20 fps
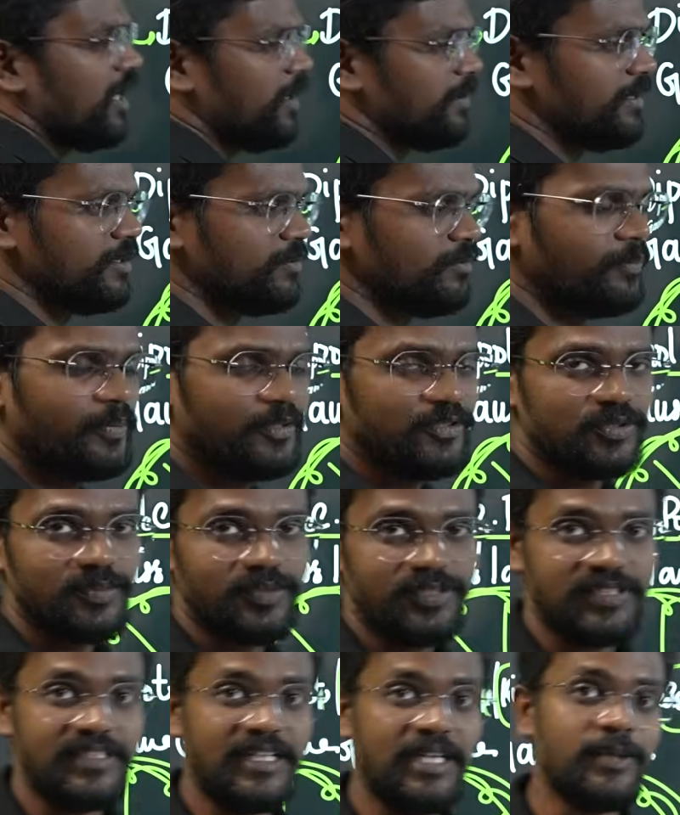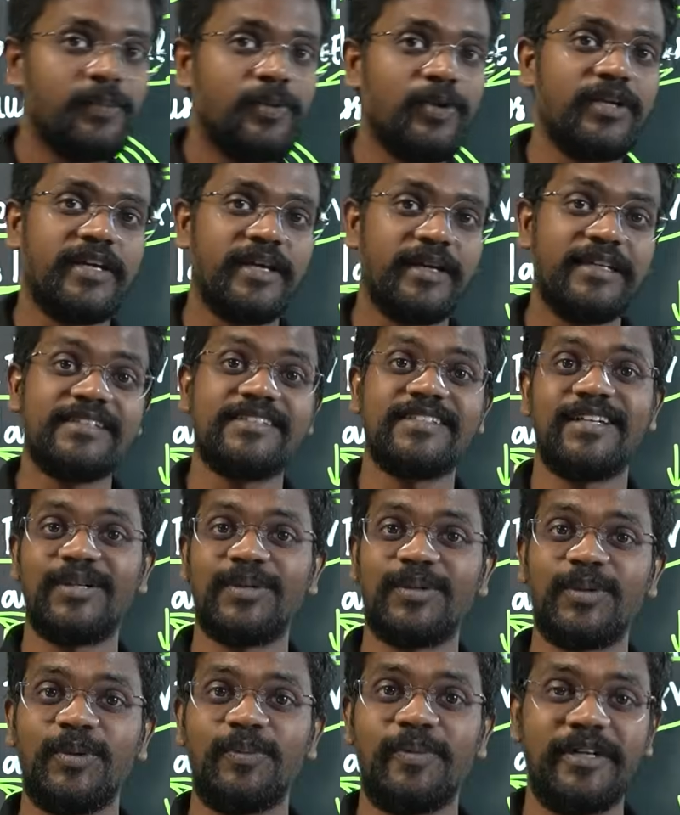அப்படின்னு நம்ம பேசும்போது டைபோலுக்கு என்ன சார்
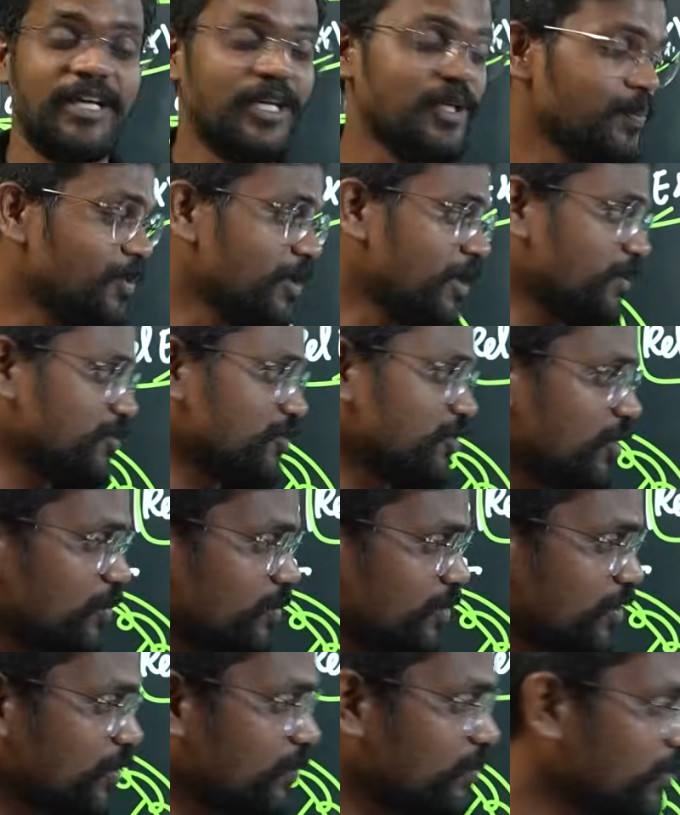இருக்கும் இப்போ டைபோல் நம்ம சொல்லும்போது